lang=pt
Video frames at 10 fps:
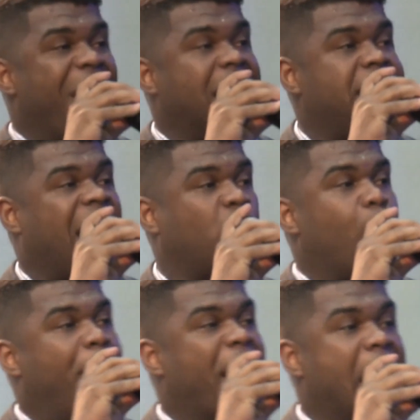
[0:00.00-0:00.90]
pés é a
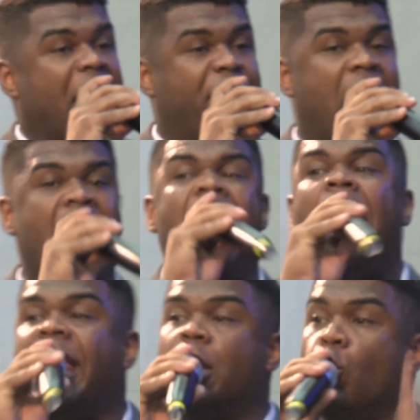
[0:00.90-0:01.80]
tua palavra,
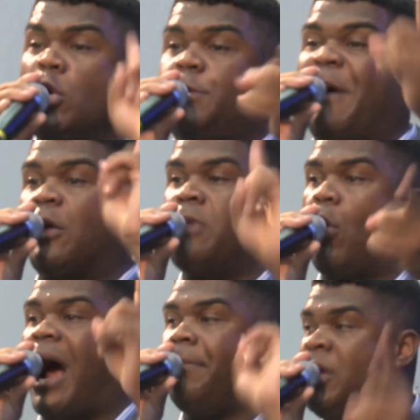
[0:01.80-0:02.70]
e luz para o
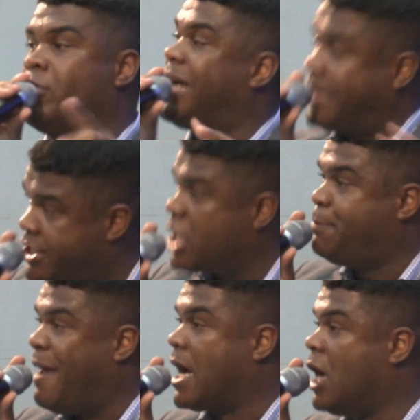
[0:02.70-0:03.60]
meu caminho. Já tem
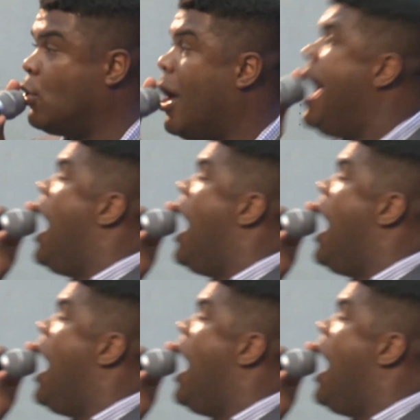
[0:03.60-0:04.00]
gente pegando.